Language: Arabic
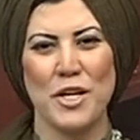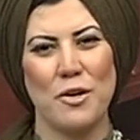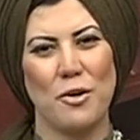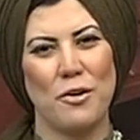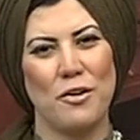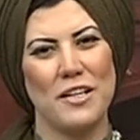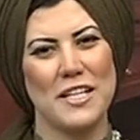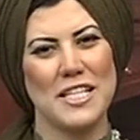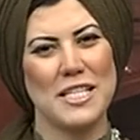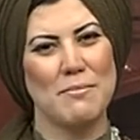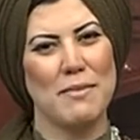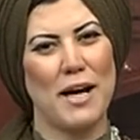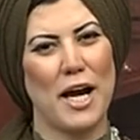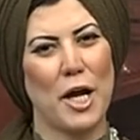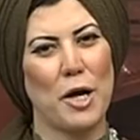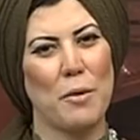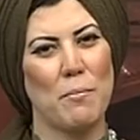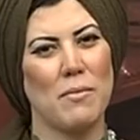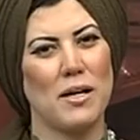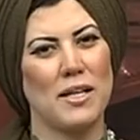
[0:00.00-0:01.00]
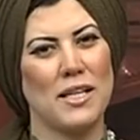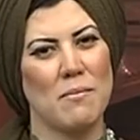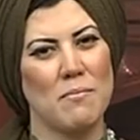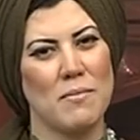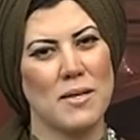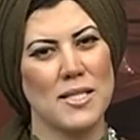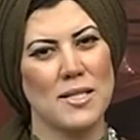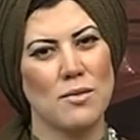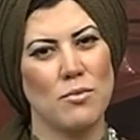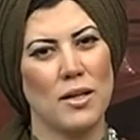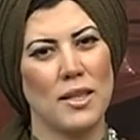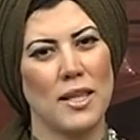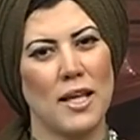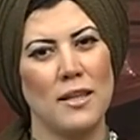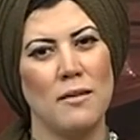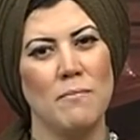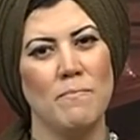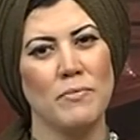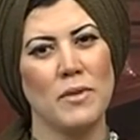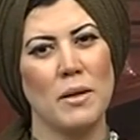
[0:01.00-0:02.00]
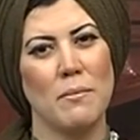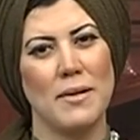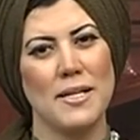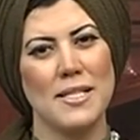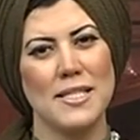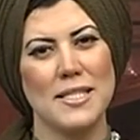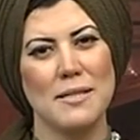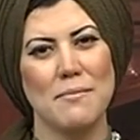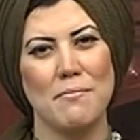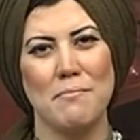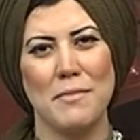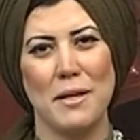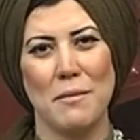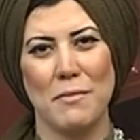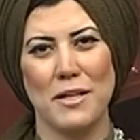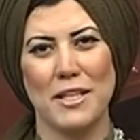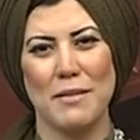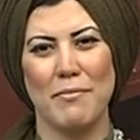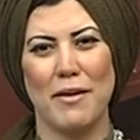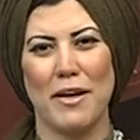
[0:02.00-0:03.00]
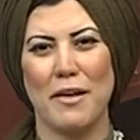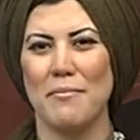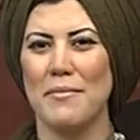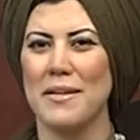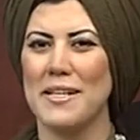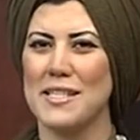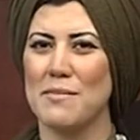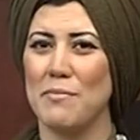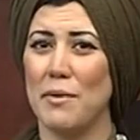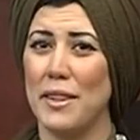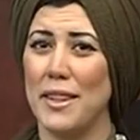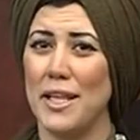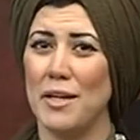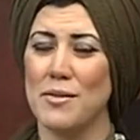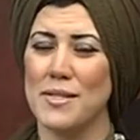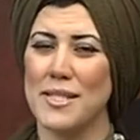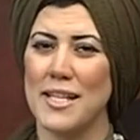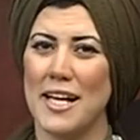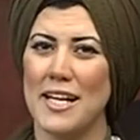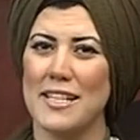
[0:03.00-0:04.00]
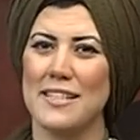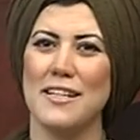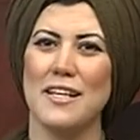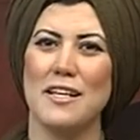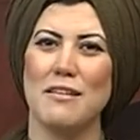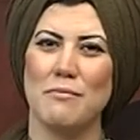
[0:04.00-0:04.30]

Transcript: كنت معكم أنا مس وتد بس من مطبخ ماس بالدوسات